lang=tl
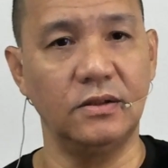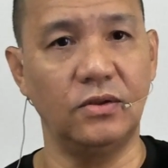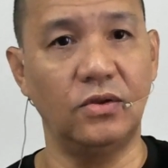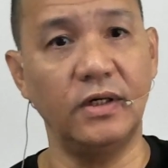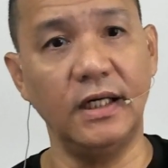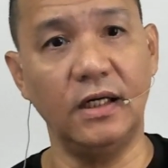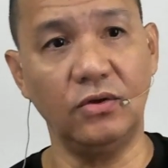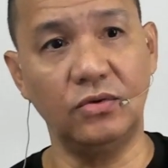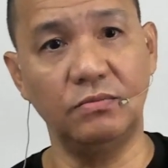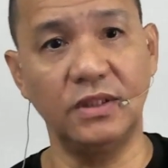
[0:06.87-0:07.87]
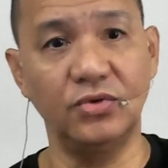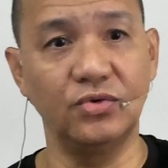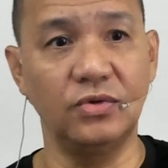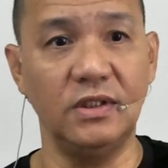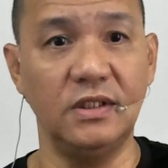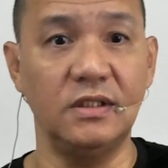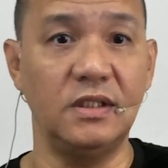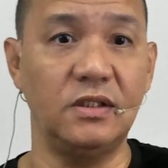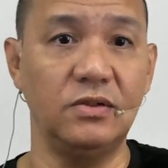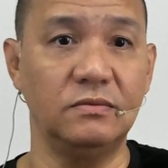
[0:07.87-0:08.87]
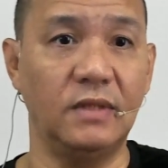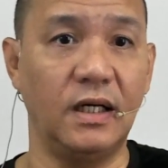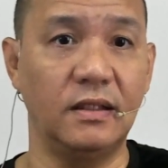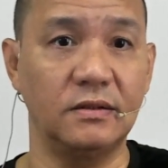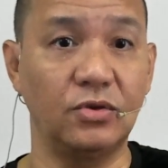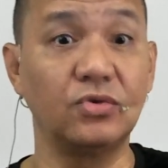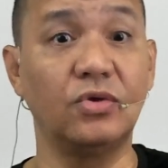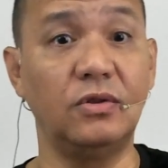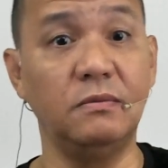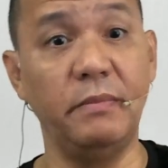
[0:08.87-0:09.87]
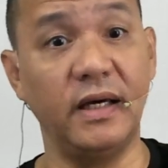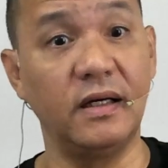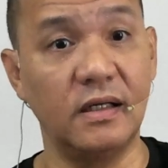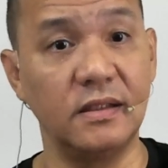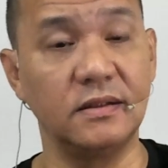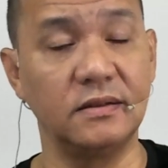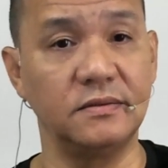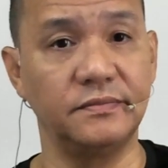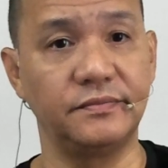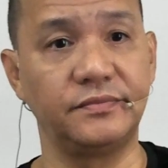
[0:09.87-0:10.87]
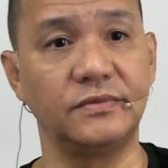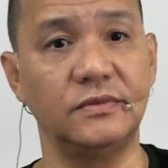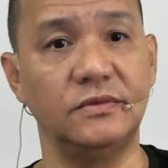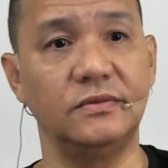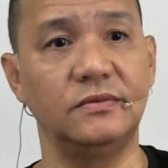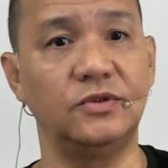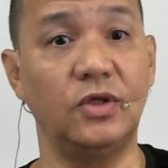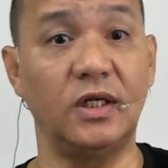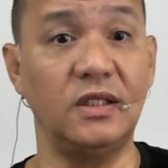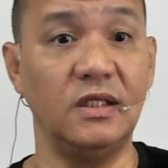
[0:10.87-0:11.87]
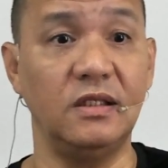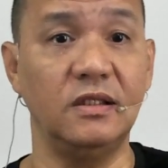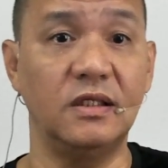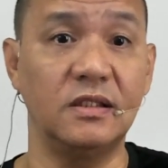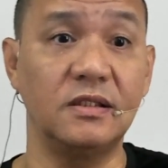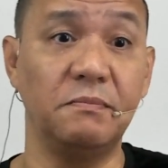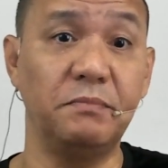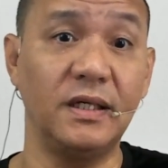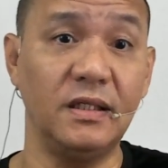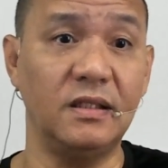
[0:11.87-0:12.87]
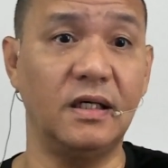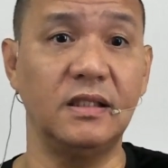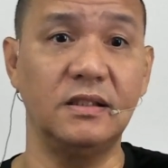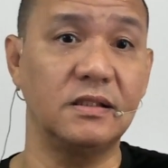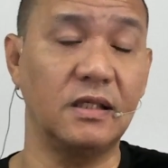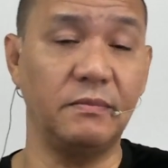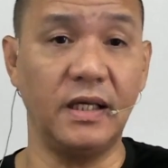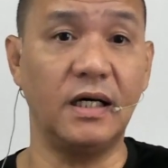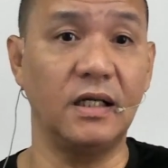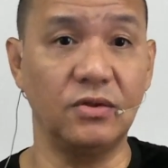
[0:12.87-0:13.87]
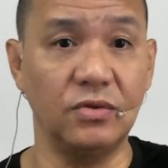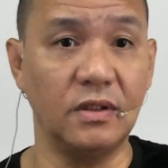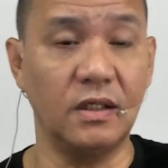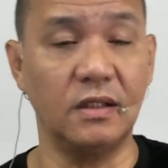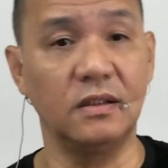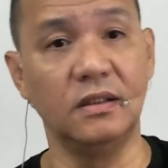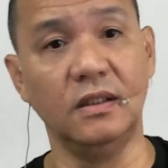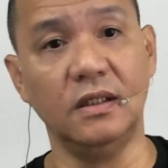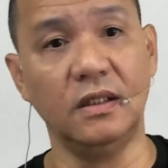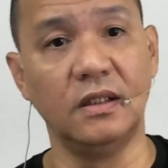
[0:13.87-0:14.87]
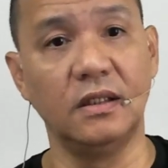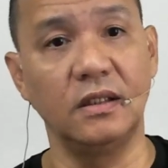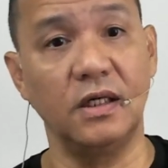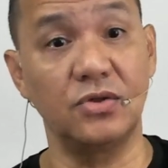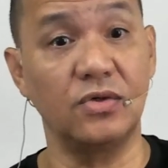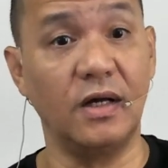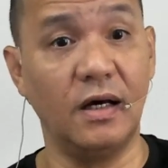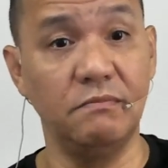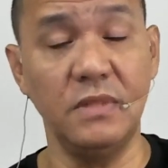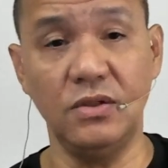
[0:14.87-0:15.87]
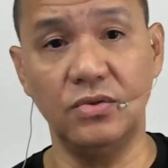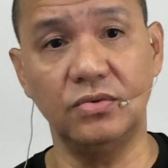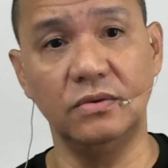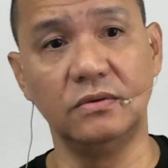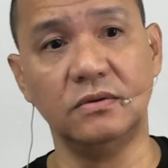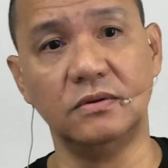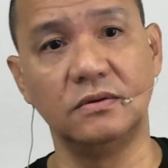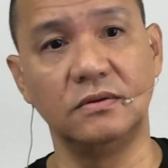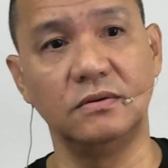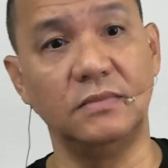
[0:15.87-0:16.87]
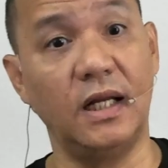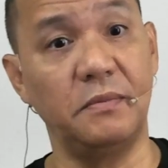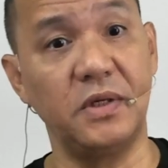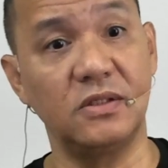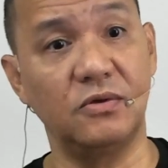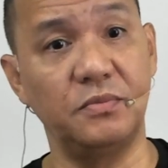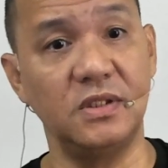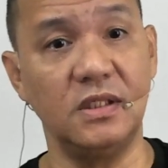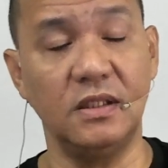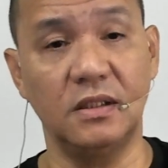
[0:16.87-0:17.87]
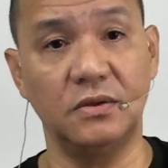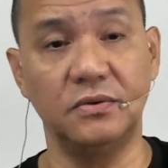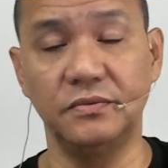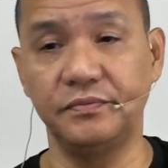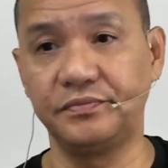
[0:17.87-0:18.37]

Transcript: Okay lang kung magsusulisit yung mga totoong beggars. Nagtitinda ng sampagita dyan sa may kanto ng Quezon Avenue, malapit sa opisina ko.